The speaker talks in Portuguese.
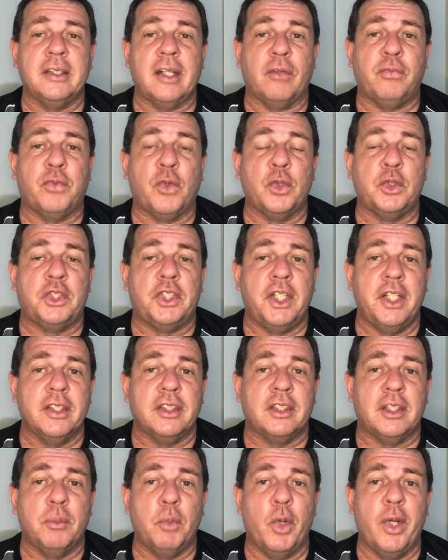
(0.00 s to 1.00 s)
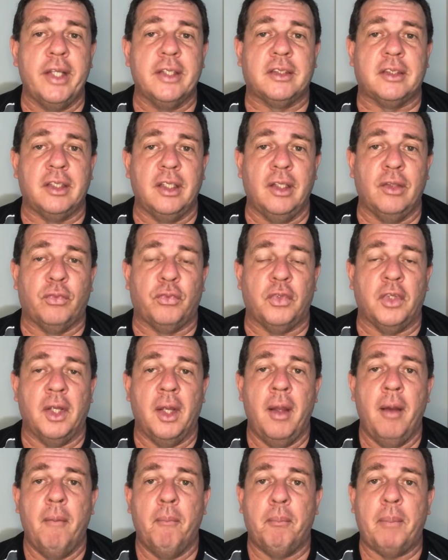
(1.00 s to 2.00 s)
da frutíssimo Recife,
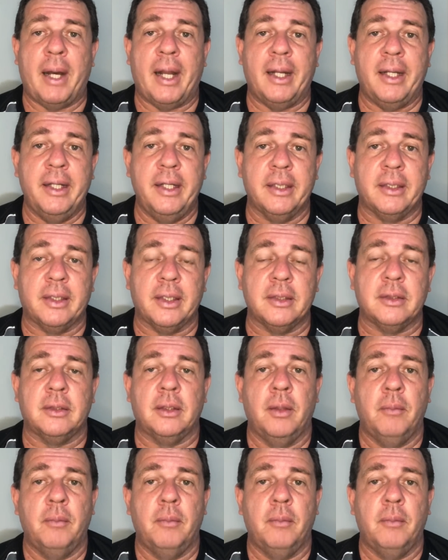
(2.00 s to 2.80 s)
paletas,